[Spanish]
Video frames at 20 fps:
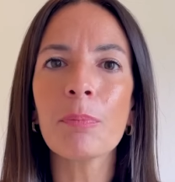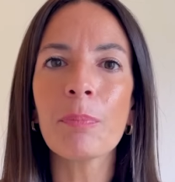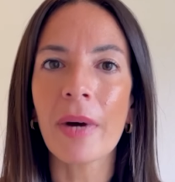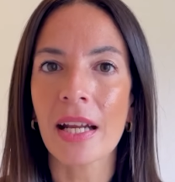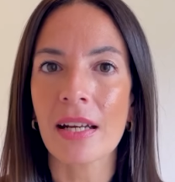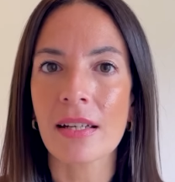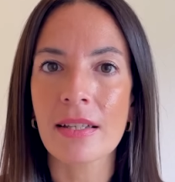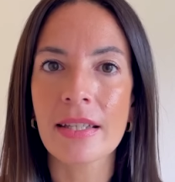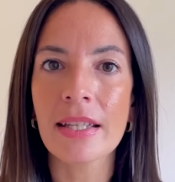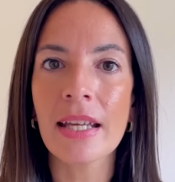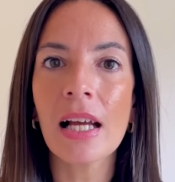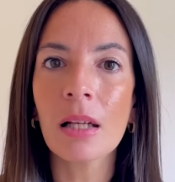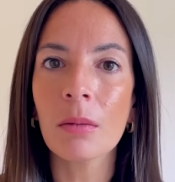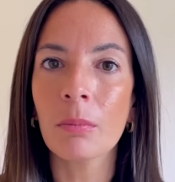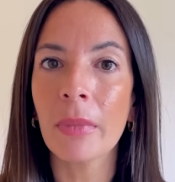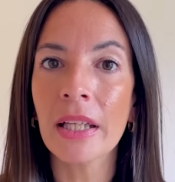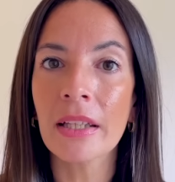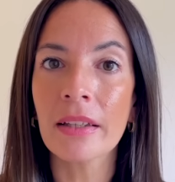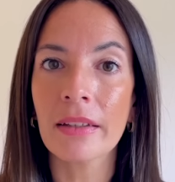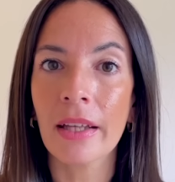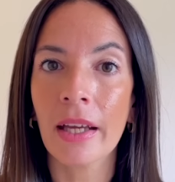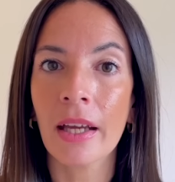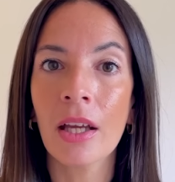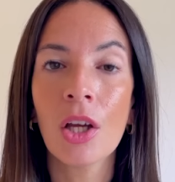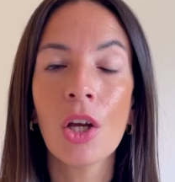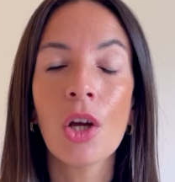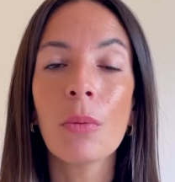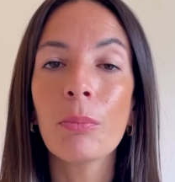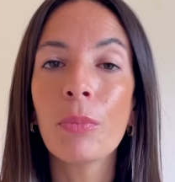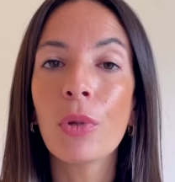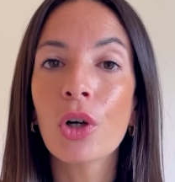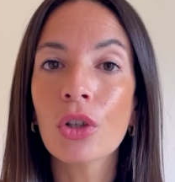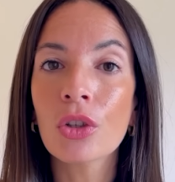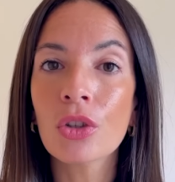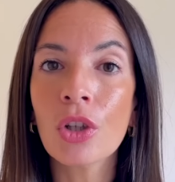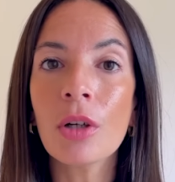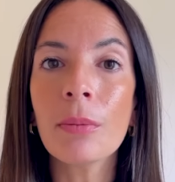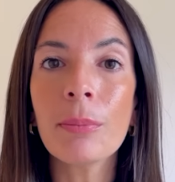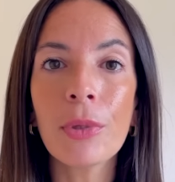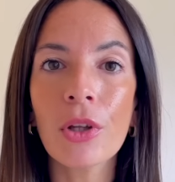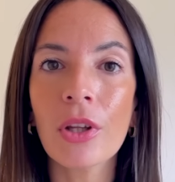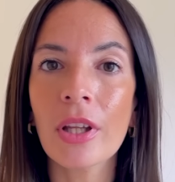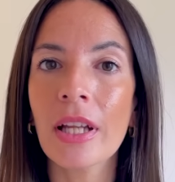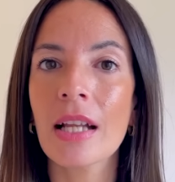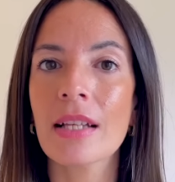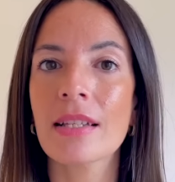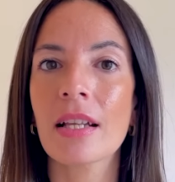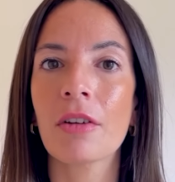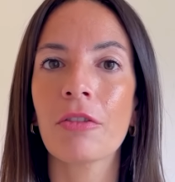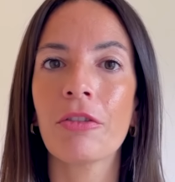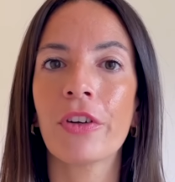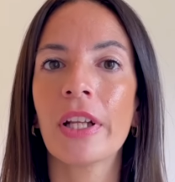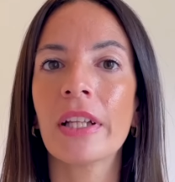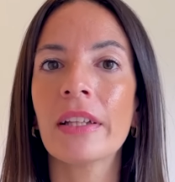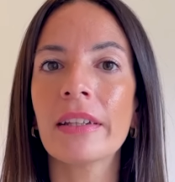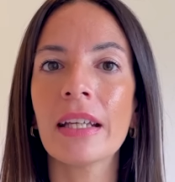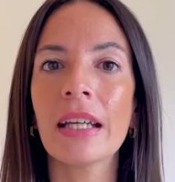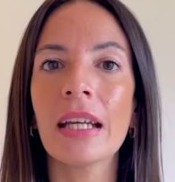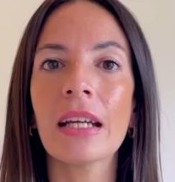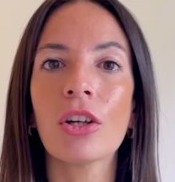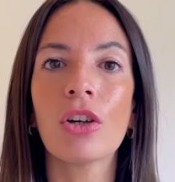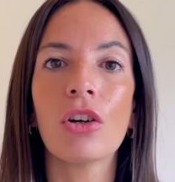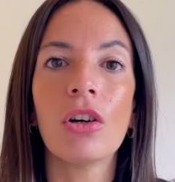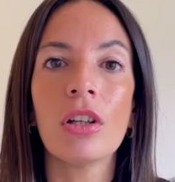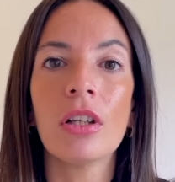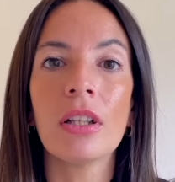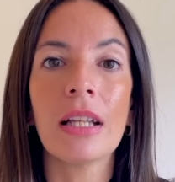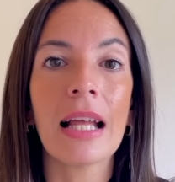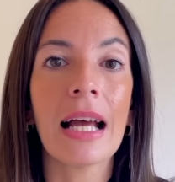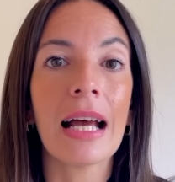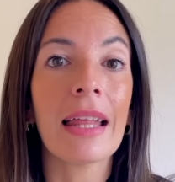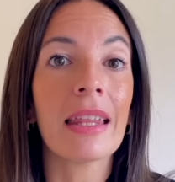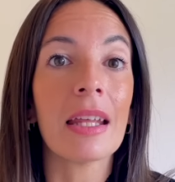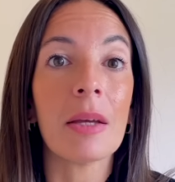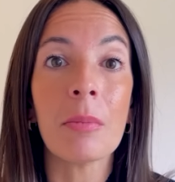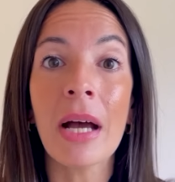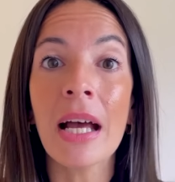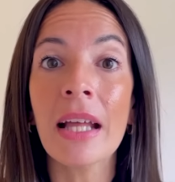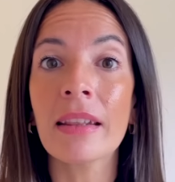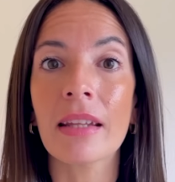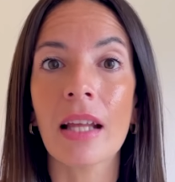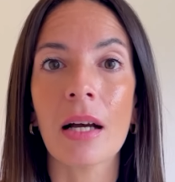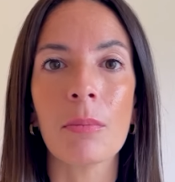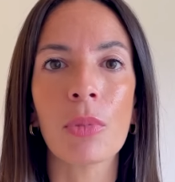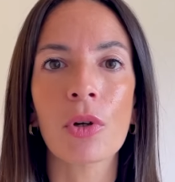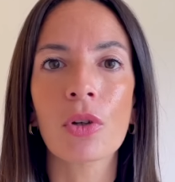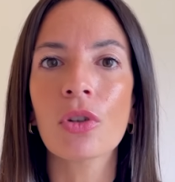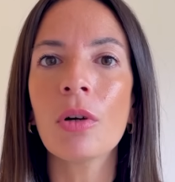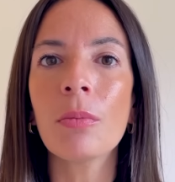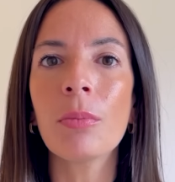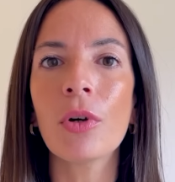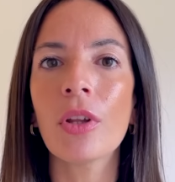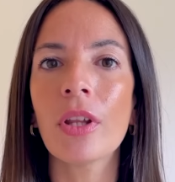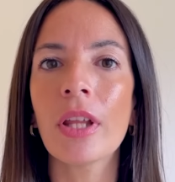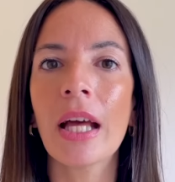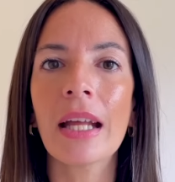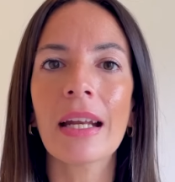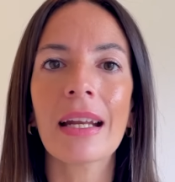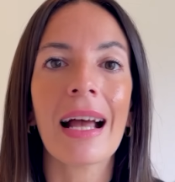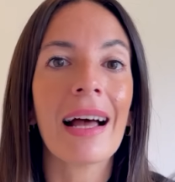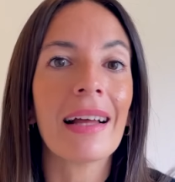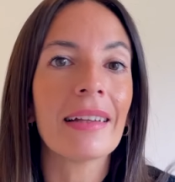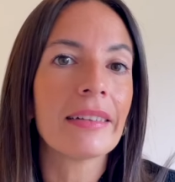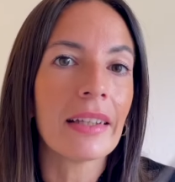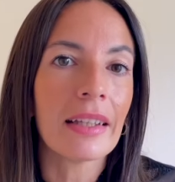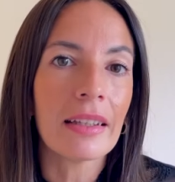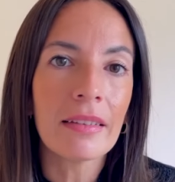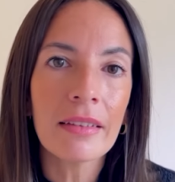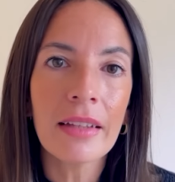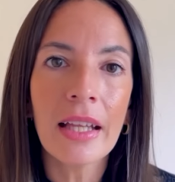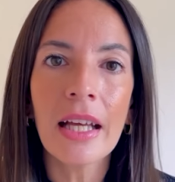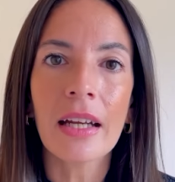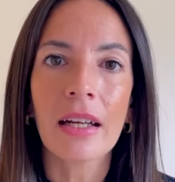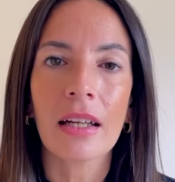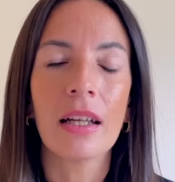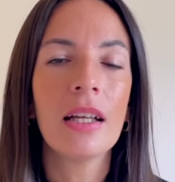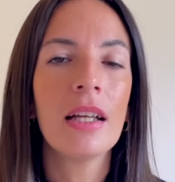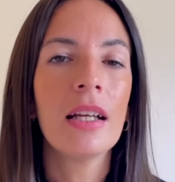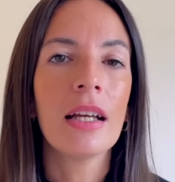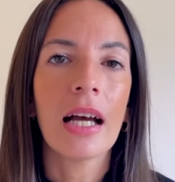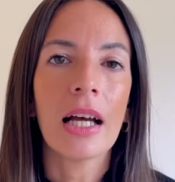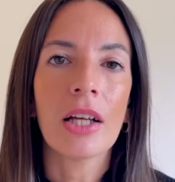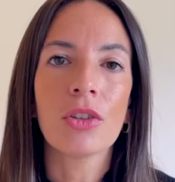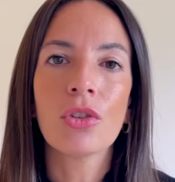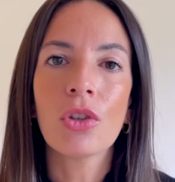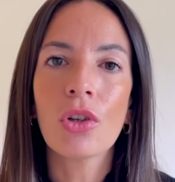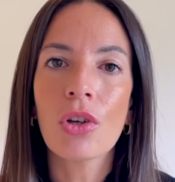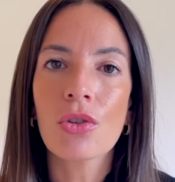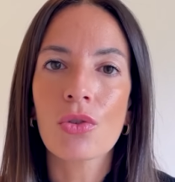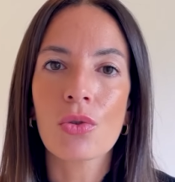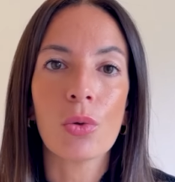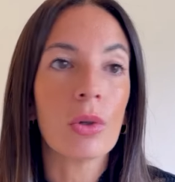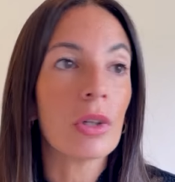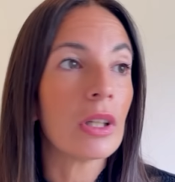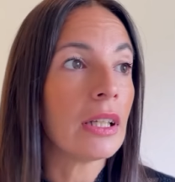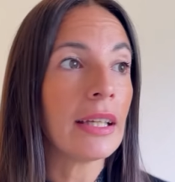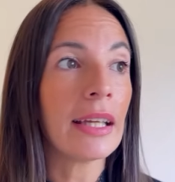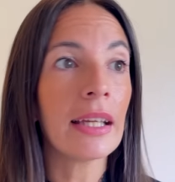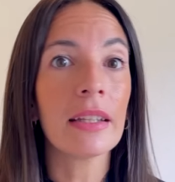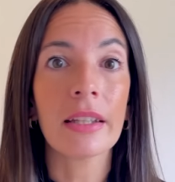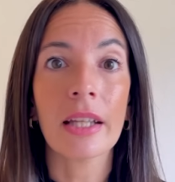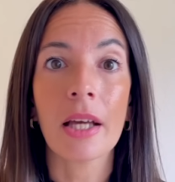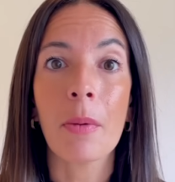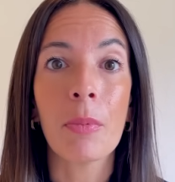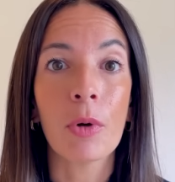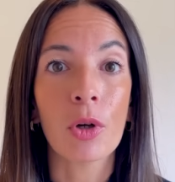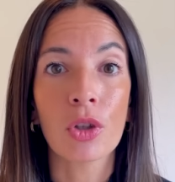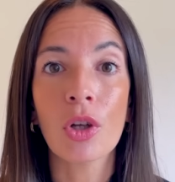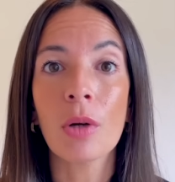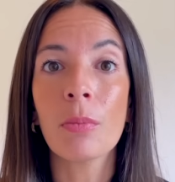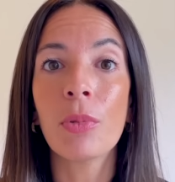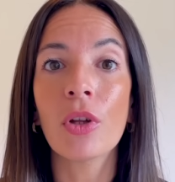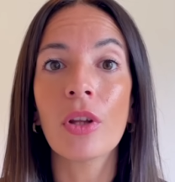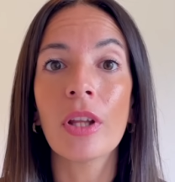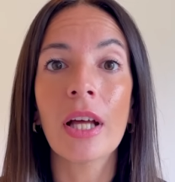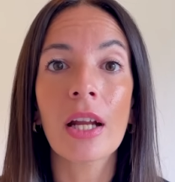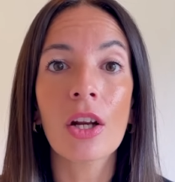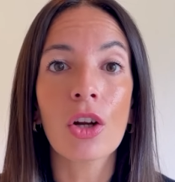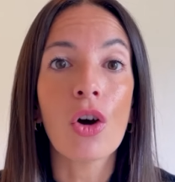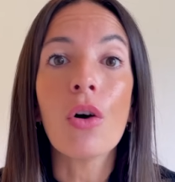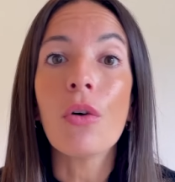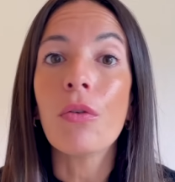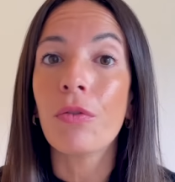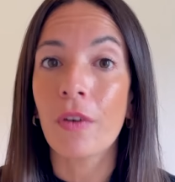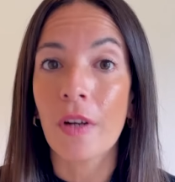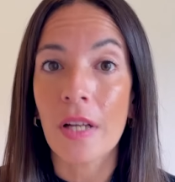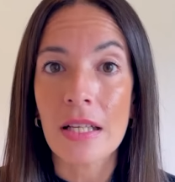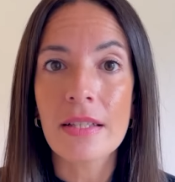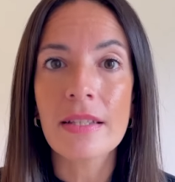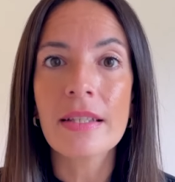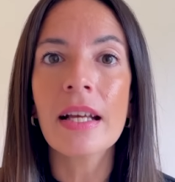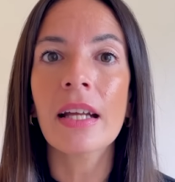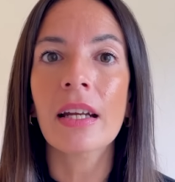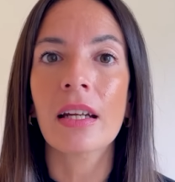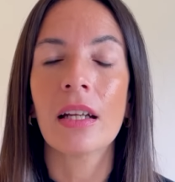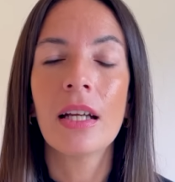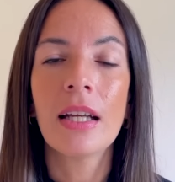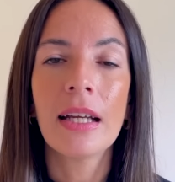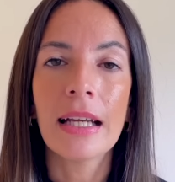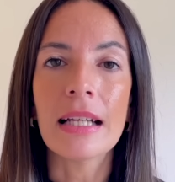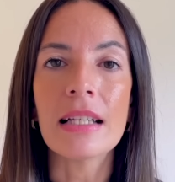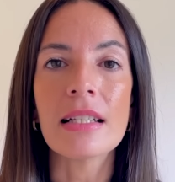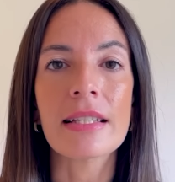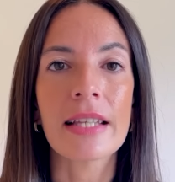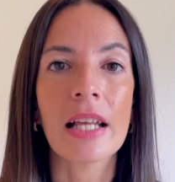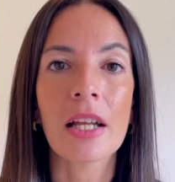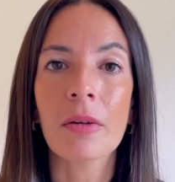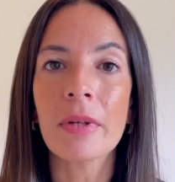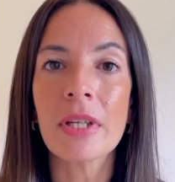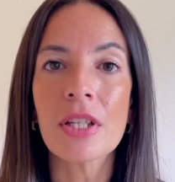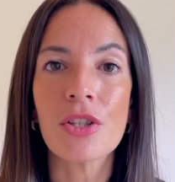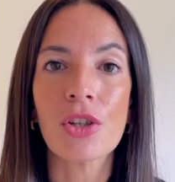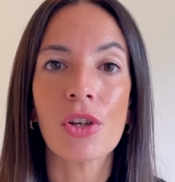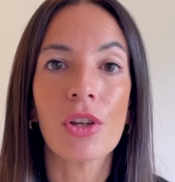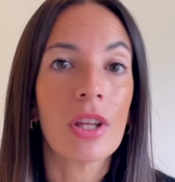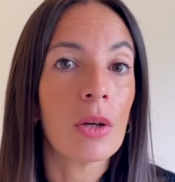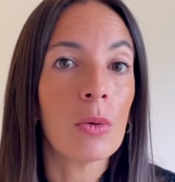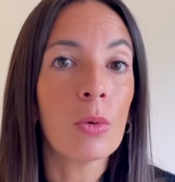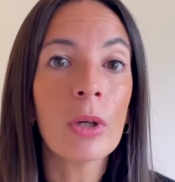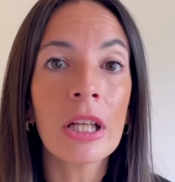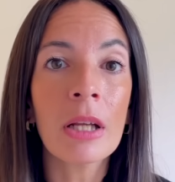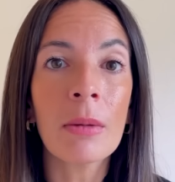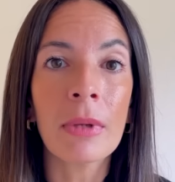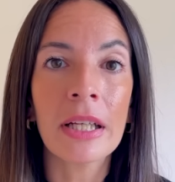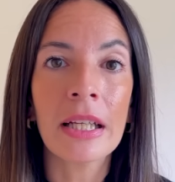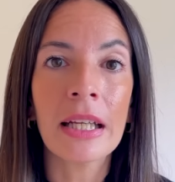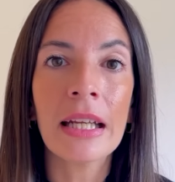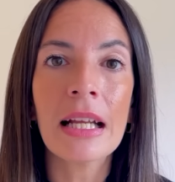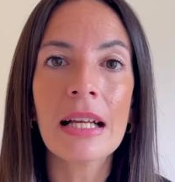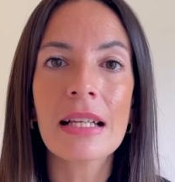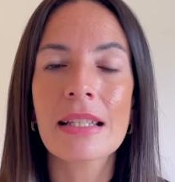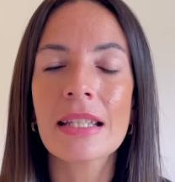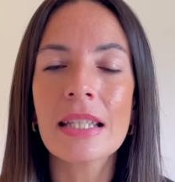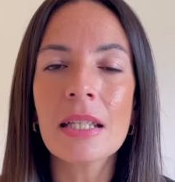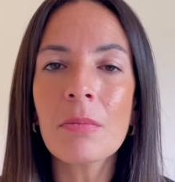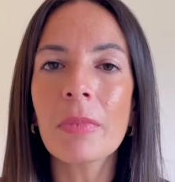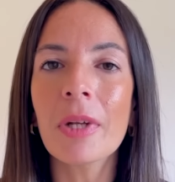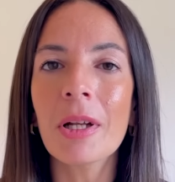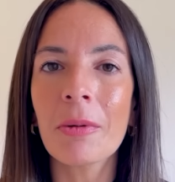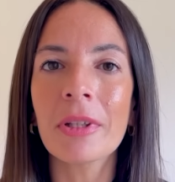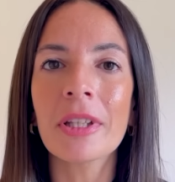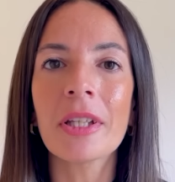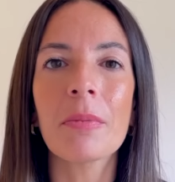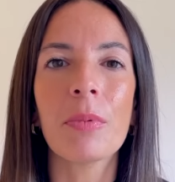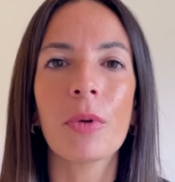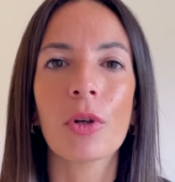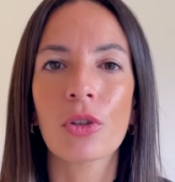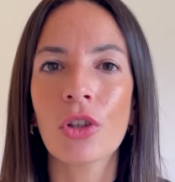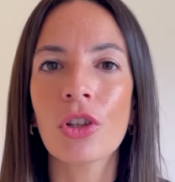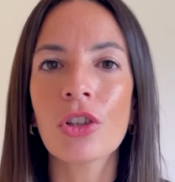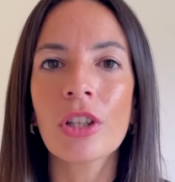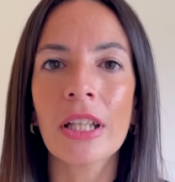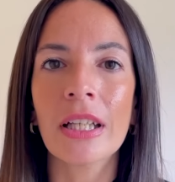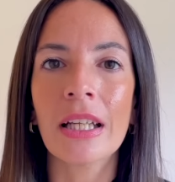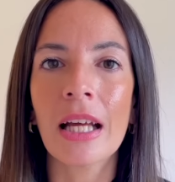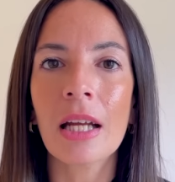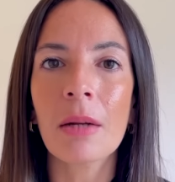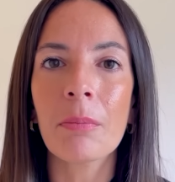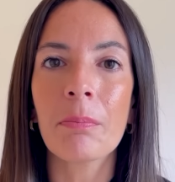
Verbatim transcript: parcialmente por no poder hacer frente con la demanda, por no poder atender a todos sus clientes, por no poder ofrecer el servicio de buena manera, simplemente por no tener